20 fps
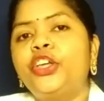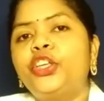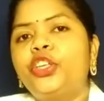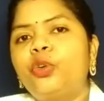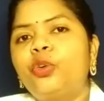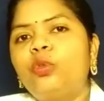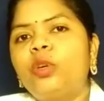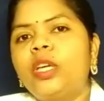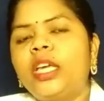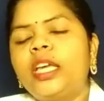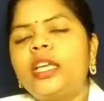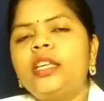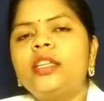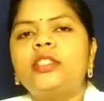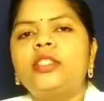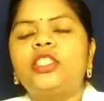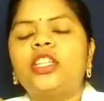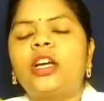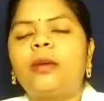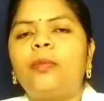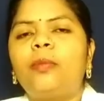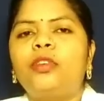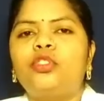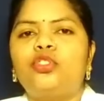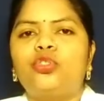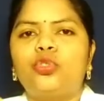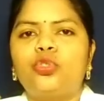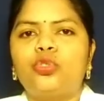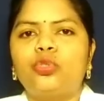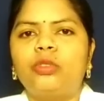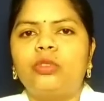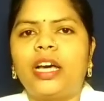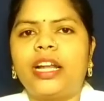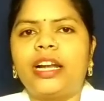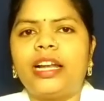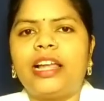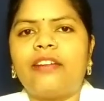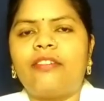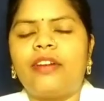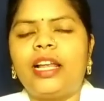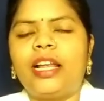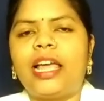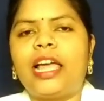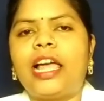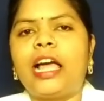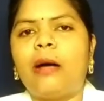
क्योंकि जब जो शुगर लेवल है